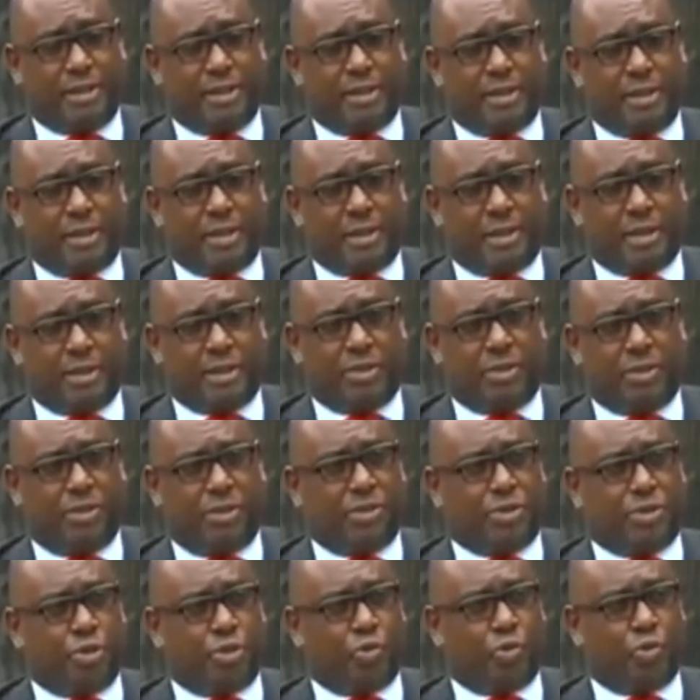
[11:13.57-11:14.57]
Hein. Euh,
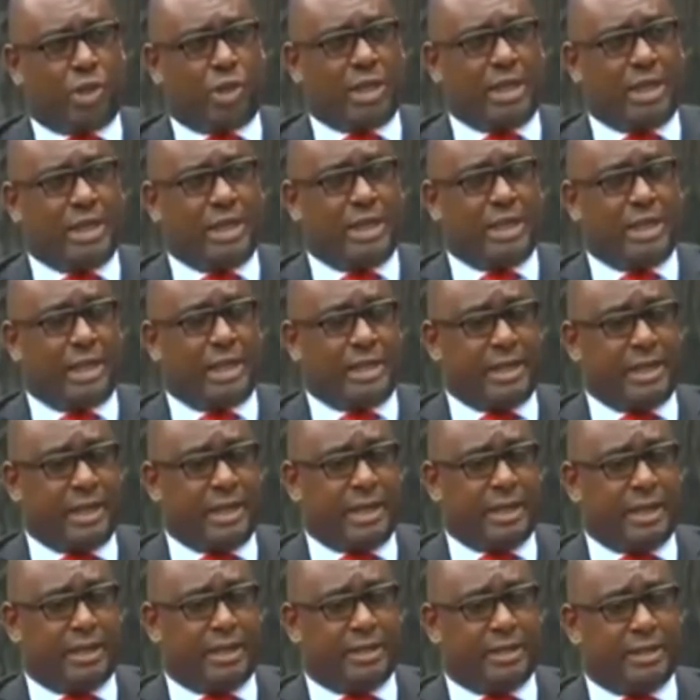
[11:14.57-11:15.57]
je crois l'année
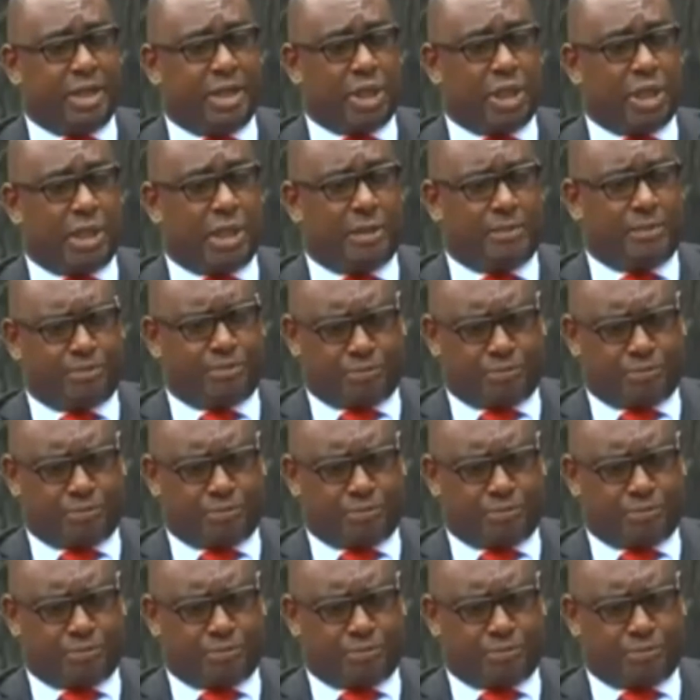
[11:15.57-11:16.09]
dernière, déjà,